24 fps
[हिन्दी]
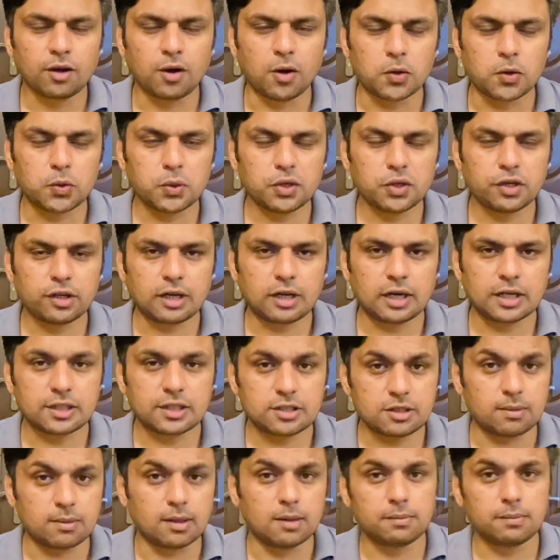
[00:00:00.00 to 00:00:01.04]
और उन्होंने कहा कि
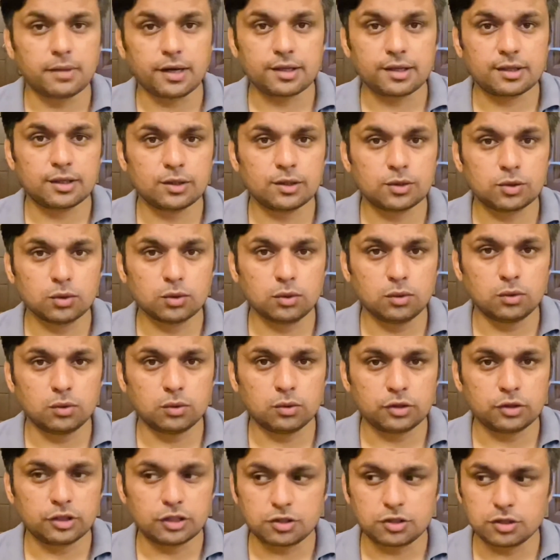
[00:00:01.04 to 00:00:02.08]
जब हम आएंगे तो
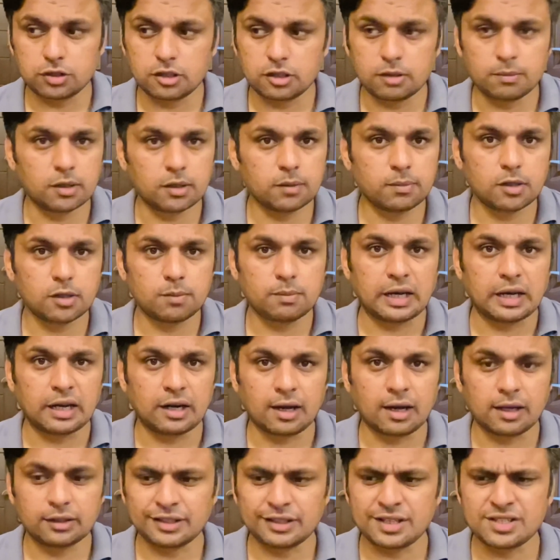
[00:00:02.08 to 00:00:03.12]
ये जितने बड़े बड़े
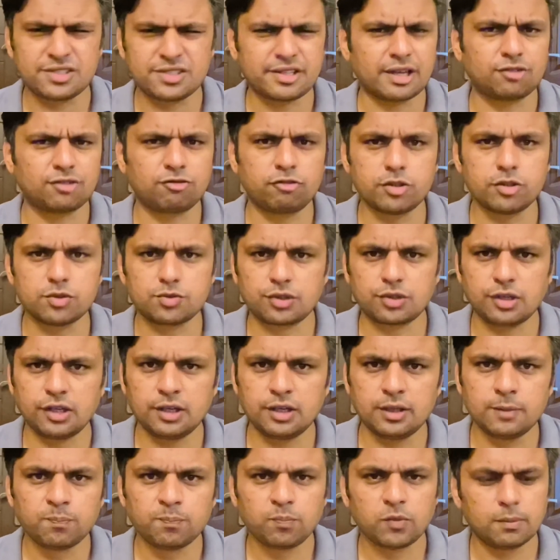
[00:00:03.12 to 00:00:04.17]
महलात हैं सेक्ट्रीज़
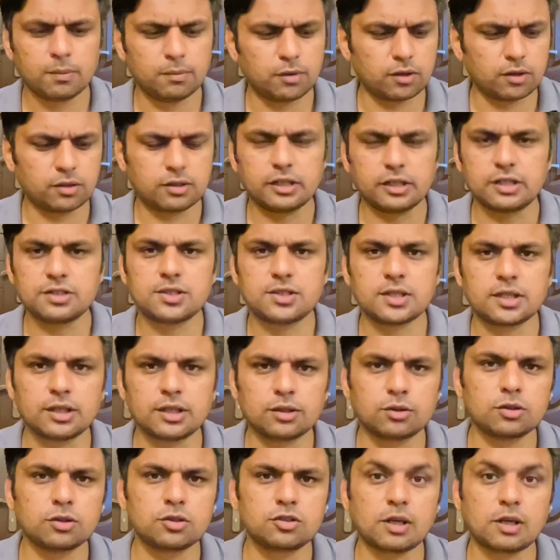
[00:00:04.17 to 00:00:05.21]
के ब्यूरोसी के
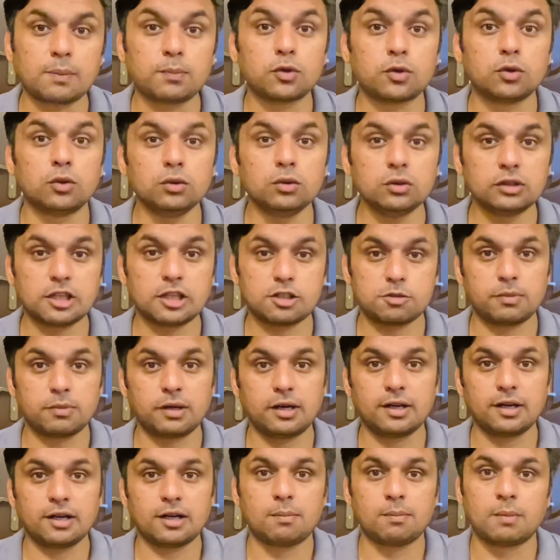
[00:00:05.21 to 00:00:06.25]
तो इन सबको दस
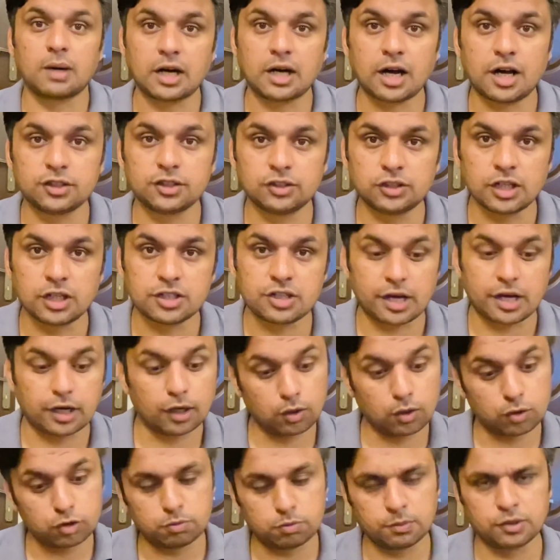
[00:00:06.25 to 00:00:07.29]
मरले का मकान दिया
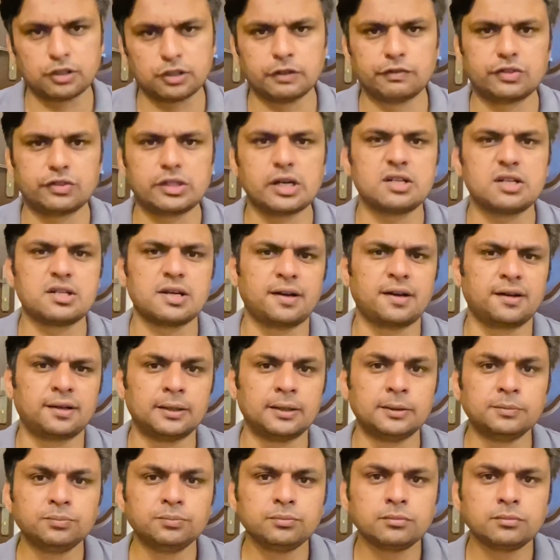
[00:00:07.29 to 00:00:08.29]
जाएगा और उसमें शिफ्ट किया जाएगा